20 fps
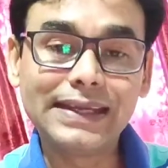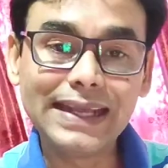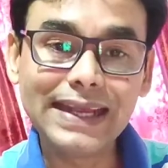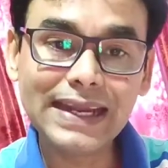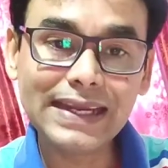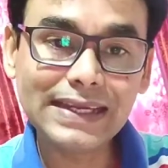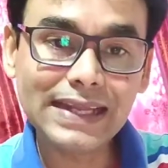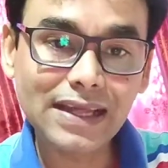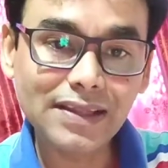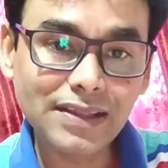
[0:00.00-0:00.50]

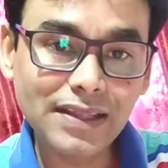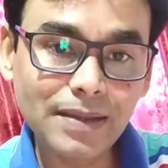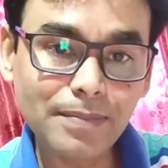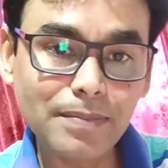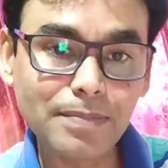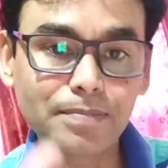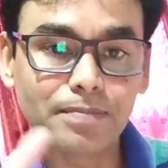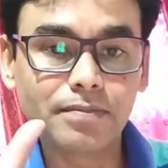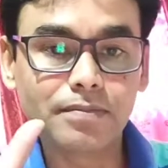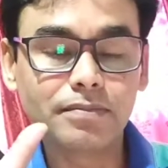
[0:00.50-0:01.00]
डेटा से
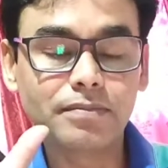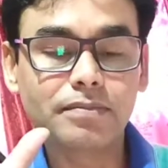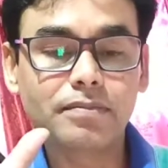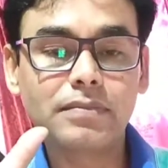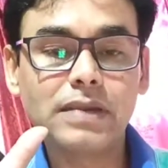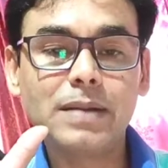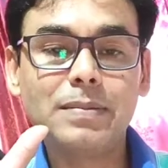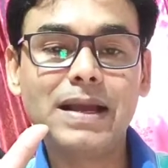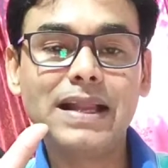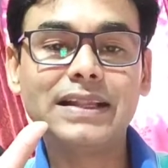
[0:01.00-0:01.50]

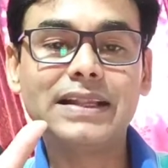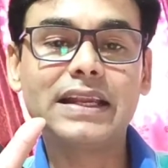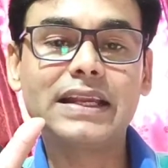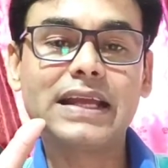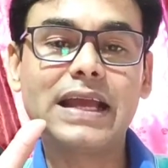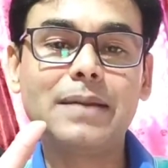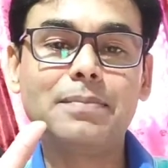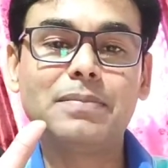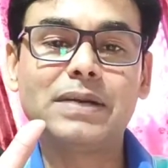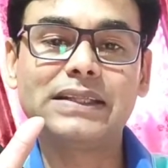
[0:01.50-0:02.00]
इमाइल दर
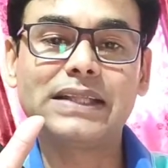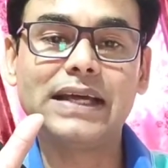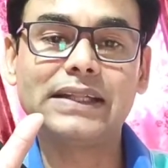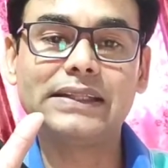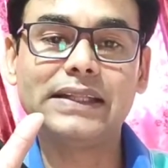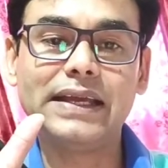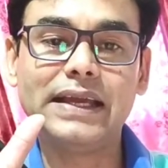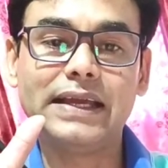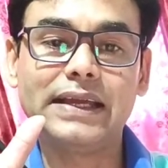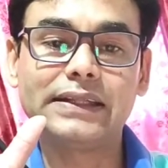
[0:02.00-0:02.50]
खान
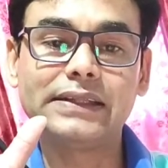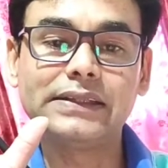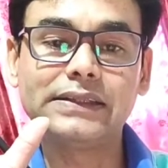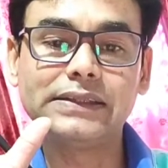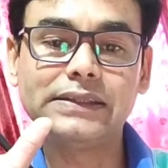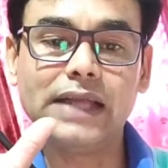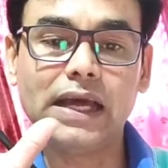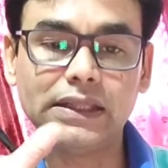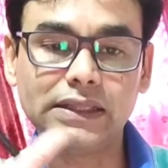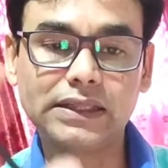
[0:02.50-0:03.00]
बताते हैं
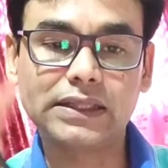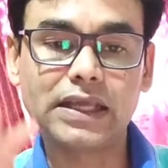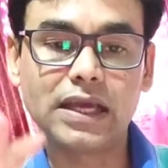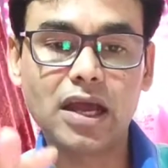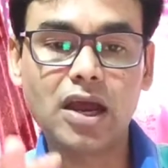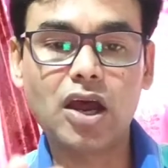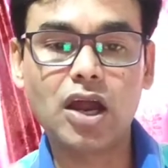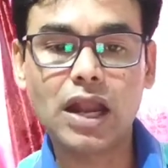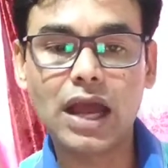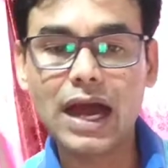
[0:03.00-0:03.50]
तथ्य
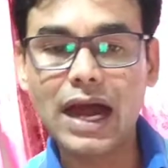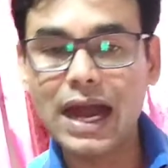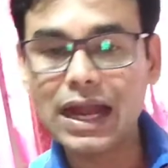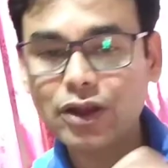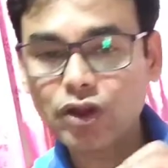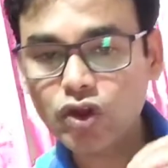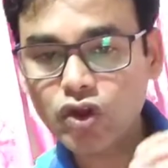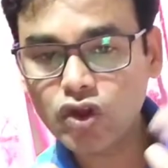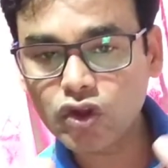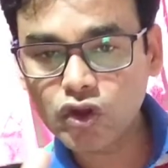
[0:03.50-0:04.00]
और
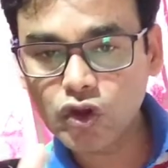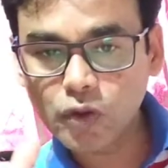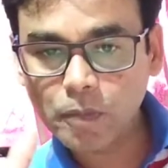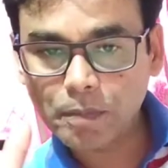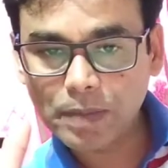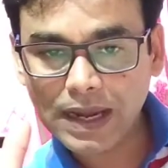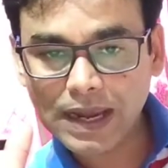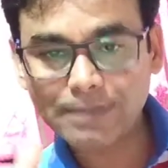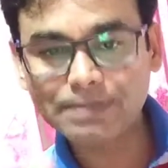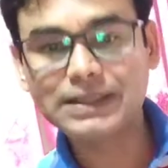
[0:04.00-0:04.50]
आंकड़ों को
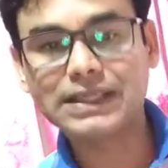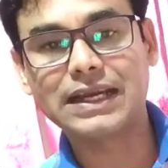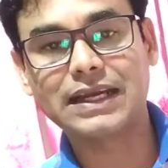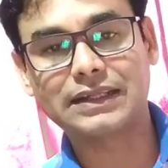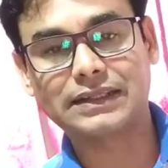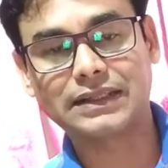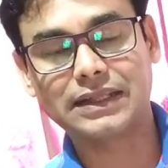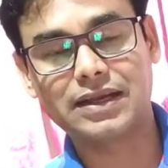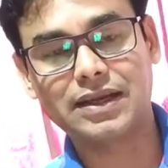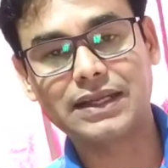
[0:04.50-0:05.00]
उपलब्ध
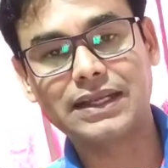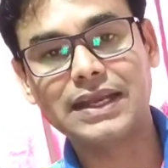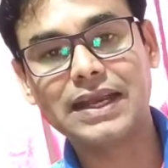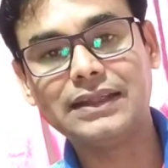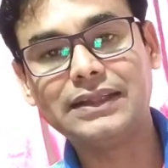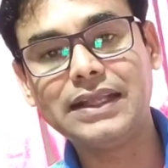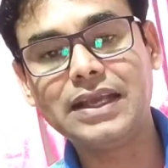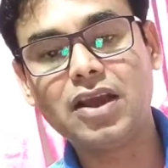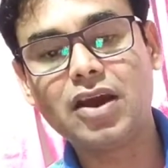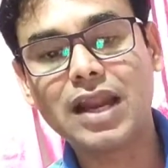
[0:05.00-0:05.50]
करते हैं और
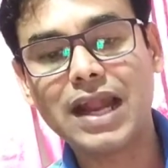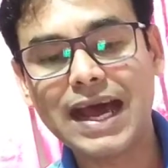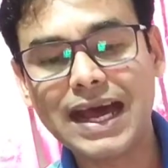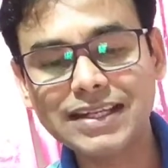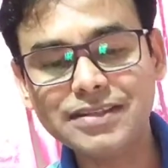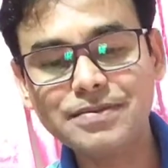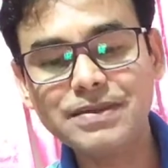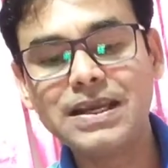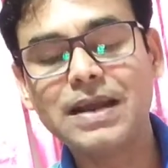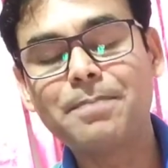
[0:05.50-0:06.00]
कहते हैं और
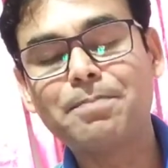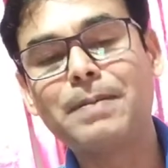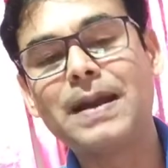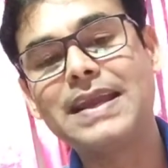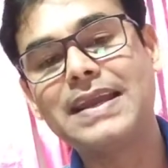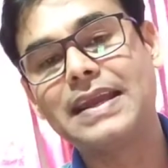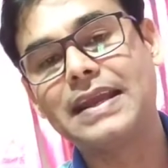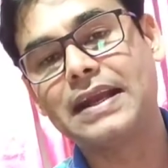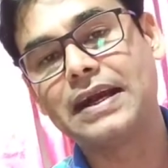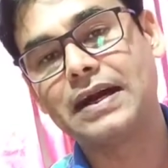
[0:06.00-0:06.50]
आज भी आप
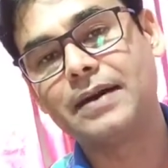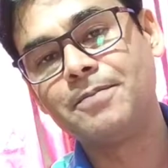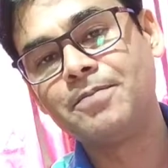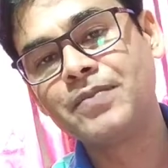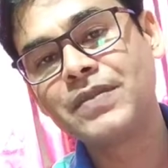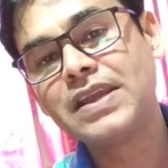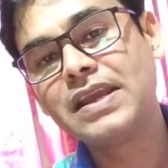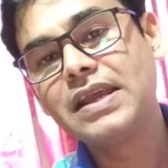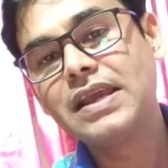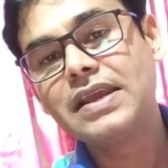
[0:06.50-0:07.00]
पाइएगा
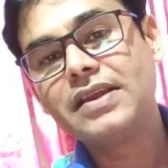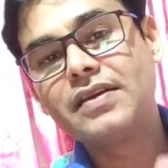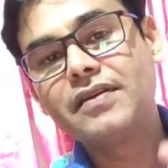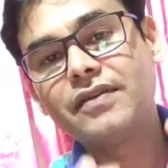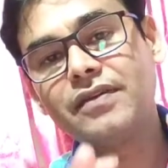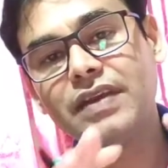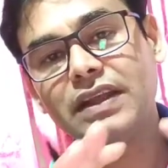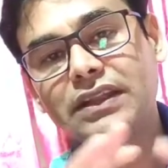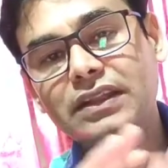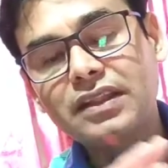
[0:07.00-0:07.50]

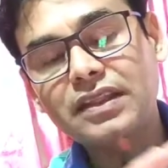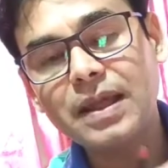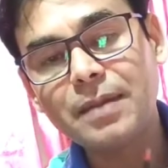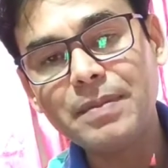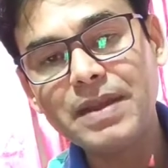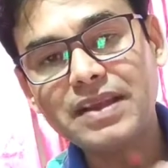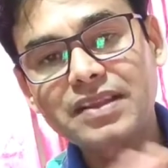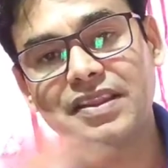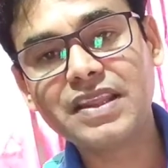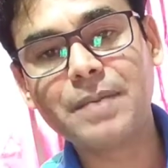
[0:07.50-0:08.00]
विथ
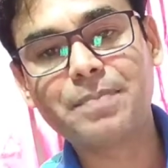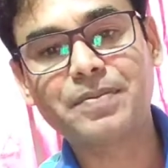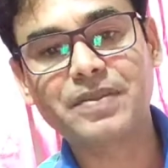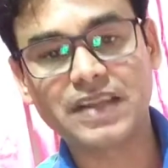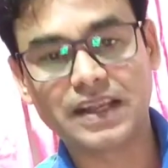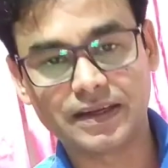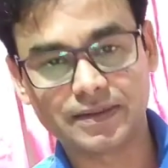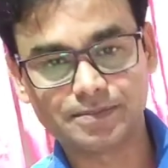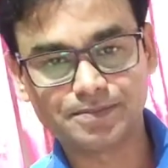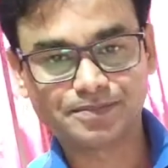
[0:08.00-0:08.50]
सम
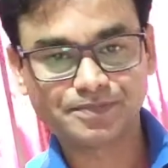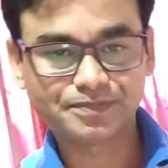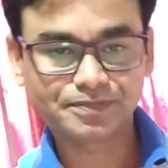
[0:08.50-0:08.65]
एक्सेप्शन